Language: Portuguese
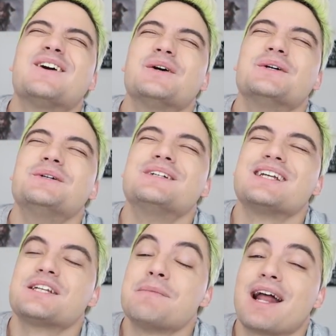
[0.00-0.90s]

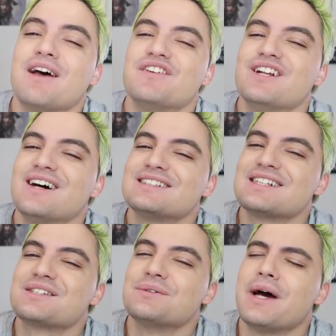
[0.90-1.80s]
corujas
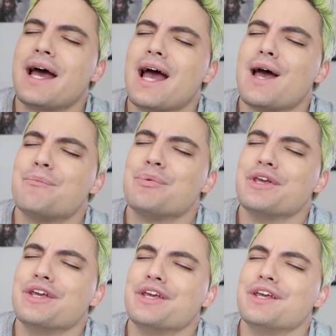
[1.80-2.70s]
maravilhosas do
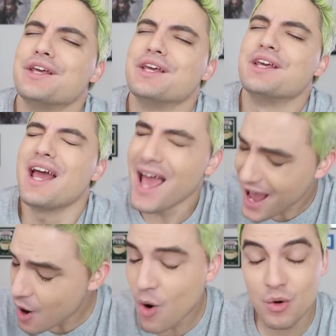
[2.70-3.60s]
app!
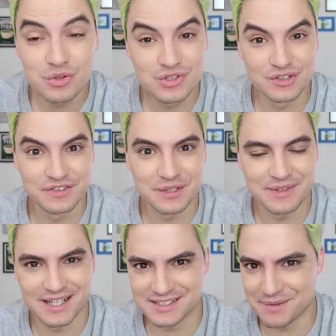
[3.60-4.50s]
Eu sou o
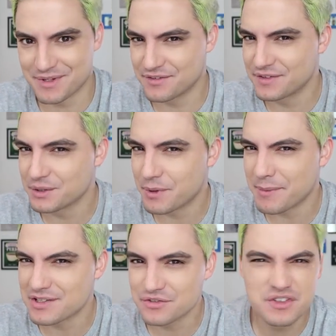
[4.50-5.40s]
Felipe Neto, seja bem-vindo para
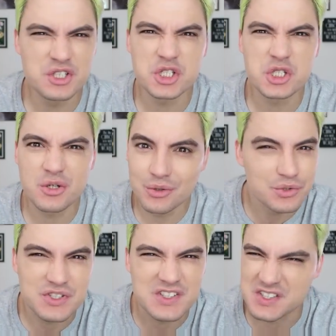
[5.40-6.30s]
mais um vídeo
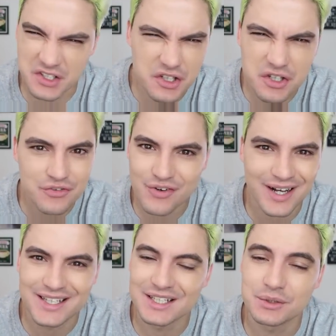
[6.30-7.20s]
exclusivo
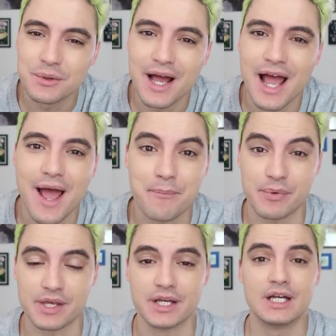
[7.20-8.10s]
aqui do
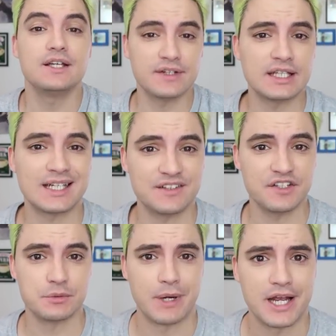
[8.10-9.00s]
app. E vai ter cada
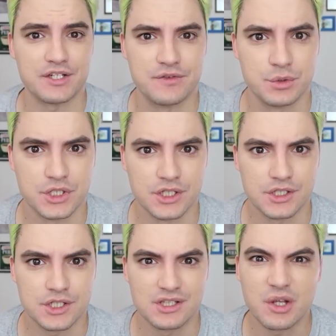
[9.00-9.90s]
vez mais, viu,
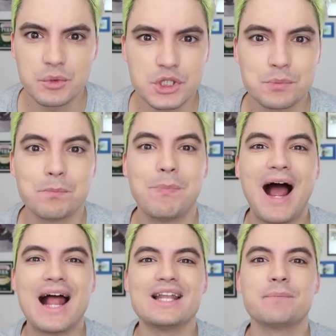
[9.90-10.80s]
gente? Então
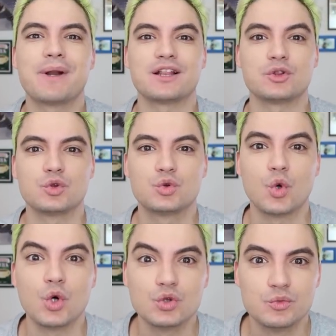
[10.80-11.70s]
espalhem para
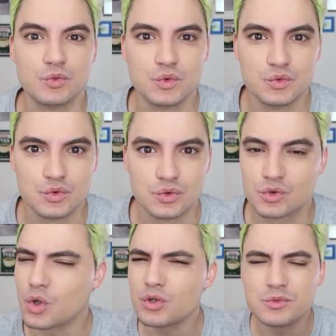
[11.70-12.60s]
todo mundo,
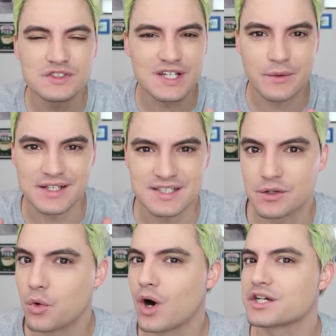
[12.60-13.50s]
todo mundo que você conhece
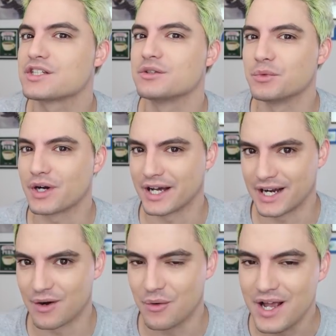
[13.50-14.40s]
que gosta do meu
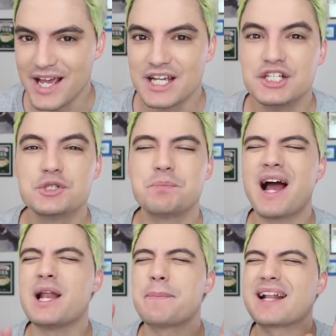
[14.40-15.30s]
canal,
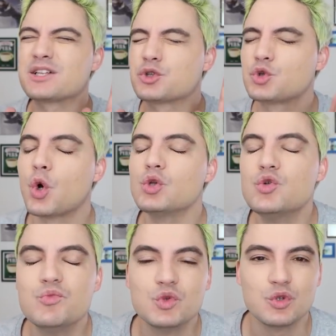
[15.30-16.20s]
espalha para
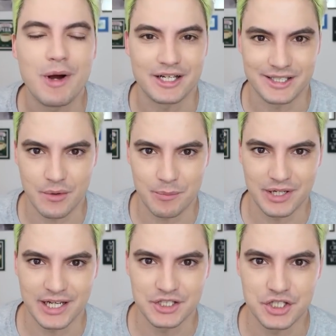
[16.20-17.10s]
todo mundo baixar o
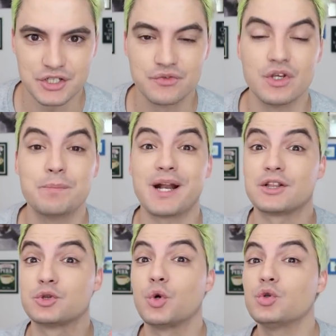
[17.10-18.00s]
aplicativo e para
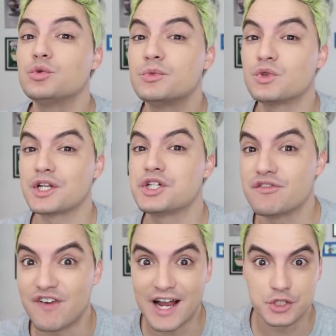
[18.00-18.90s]
todo mundo
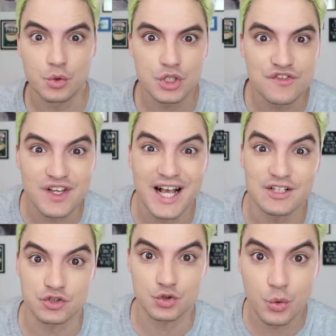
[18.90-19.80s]
ativar as
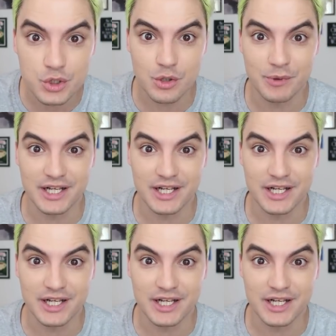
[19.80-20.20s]
notificações do